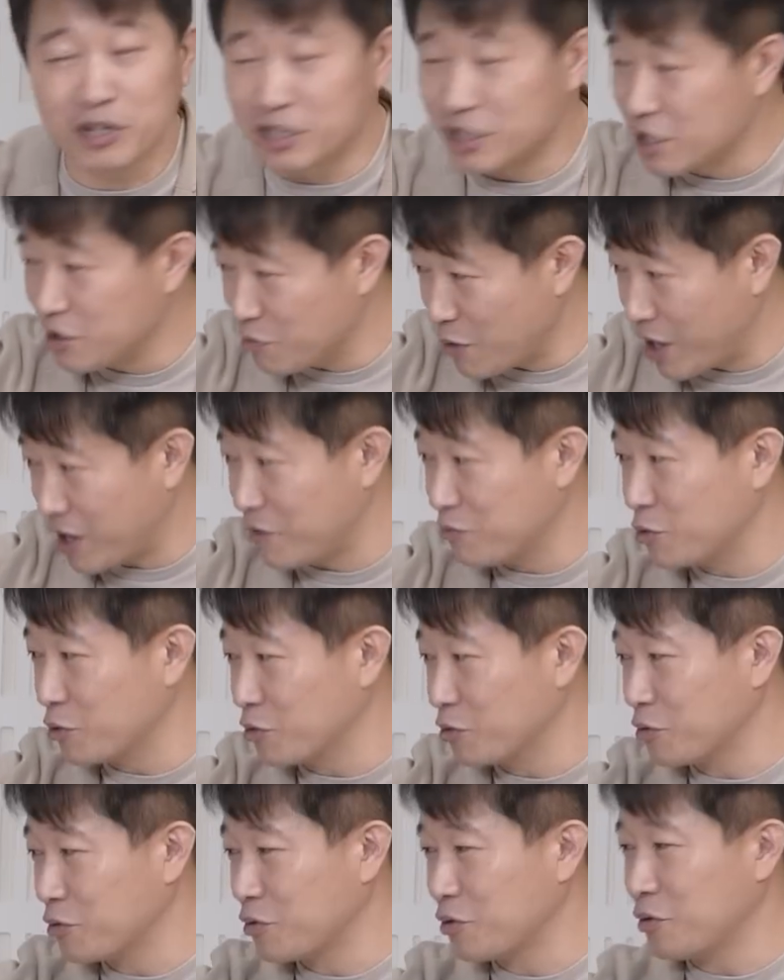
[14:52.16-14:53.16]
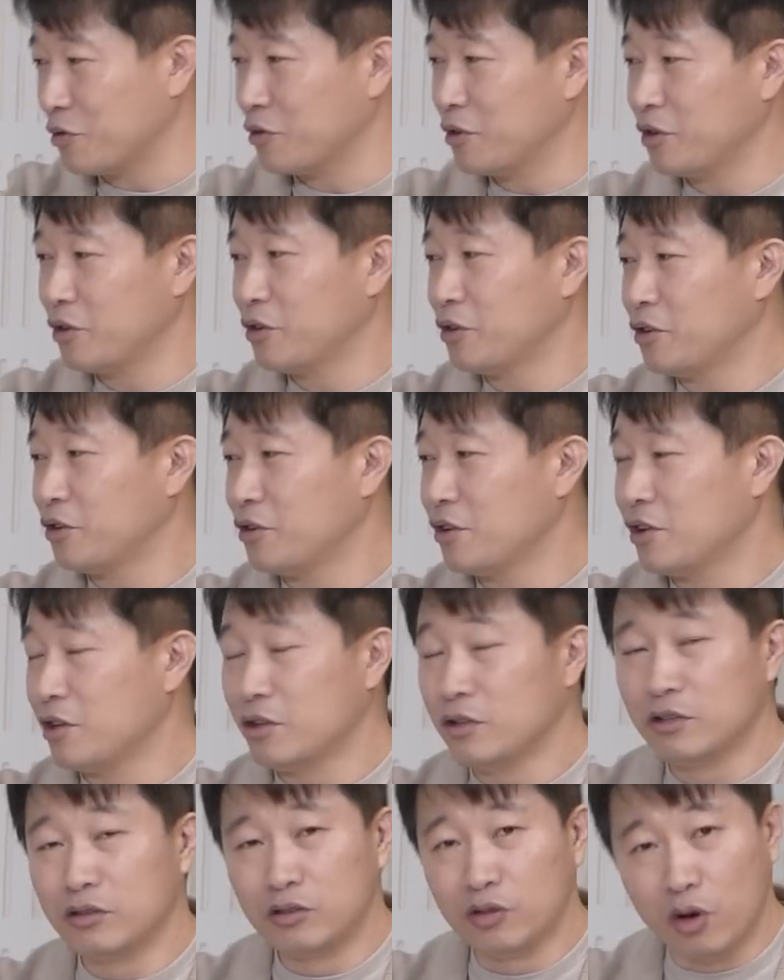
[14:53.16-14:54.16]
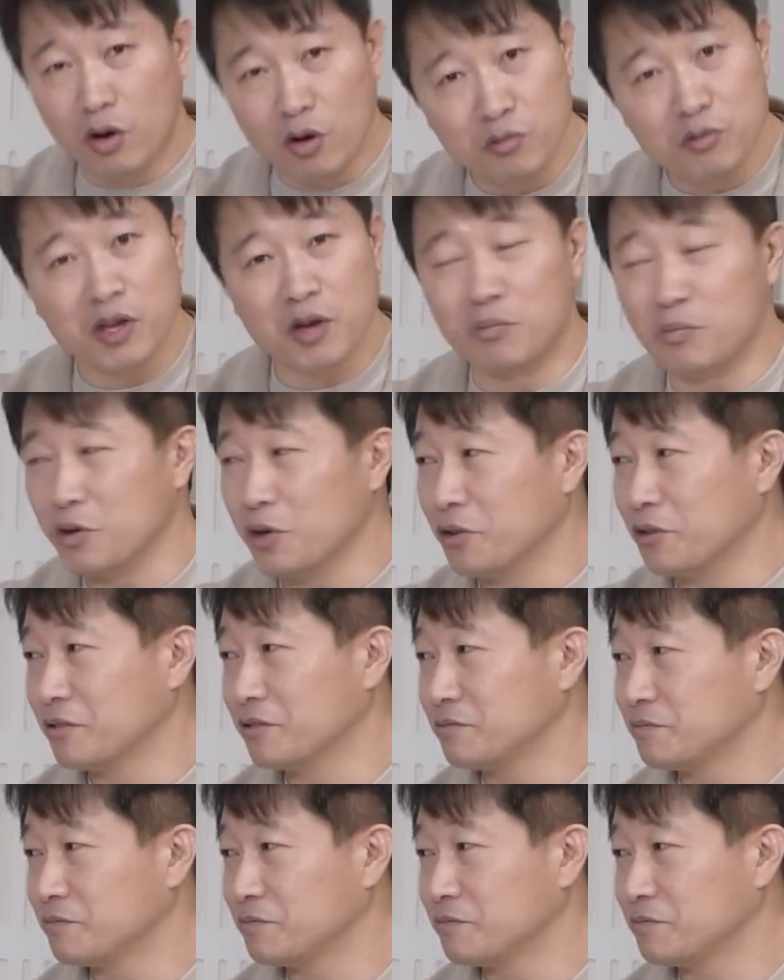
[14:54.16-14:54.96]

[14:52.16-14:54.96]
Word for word: 그릴 마감도 그렇고 너무 예뻐요.